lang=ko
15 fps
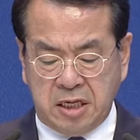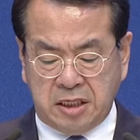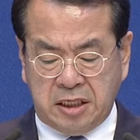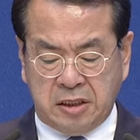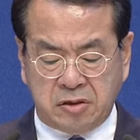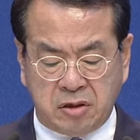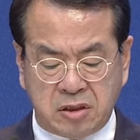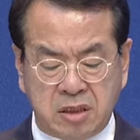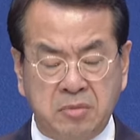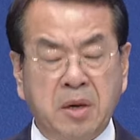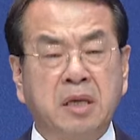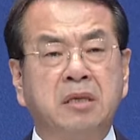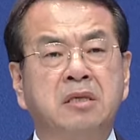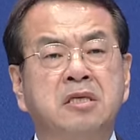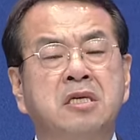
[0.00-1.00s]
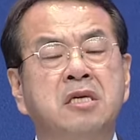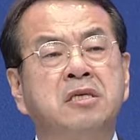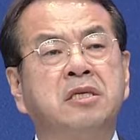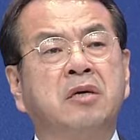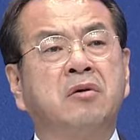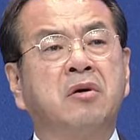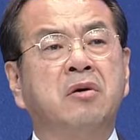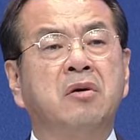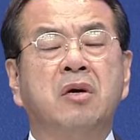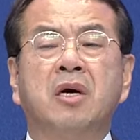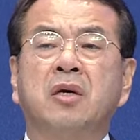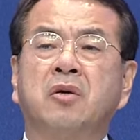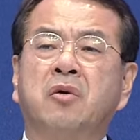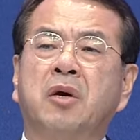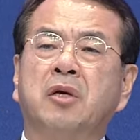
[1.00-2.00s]
있었지만은 실제로
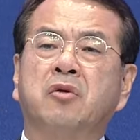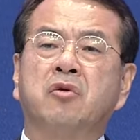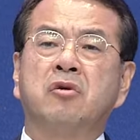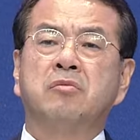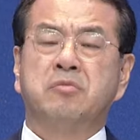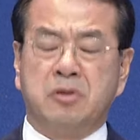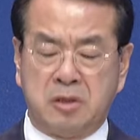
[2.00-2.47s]
교회 들어온